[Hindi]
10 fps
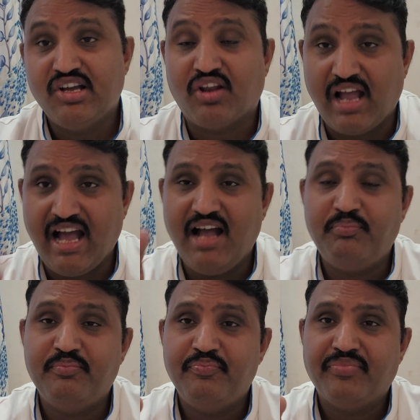और
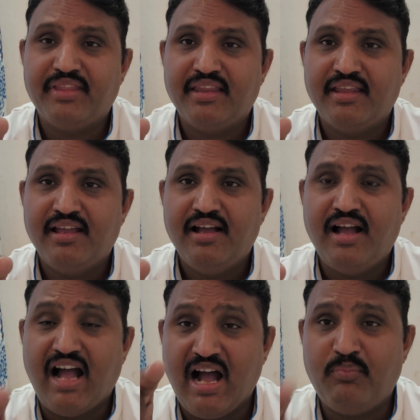आप
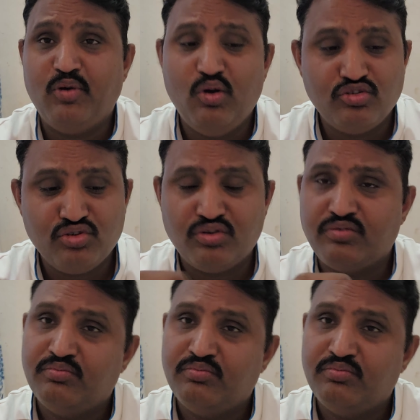आप लोग जो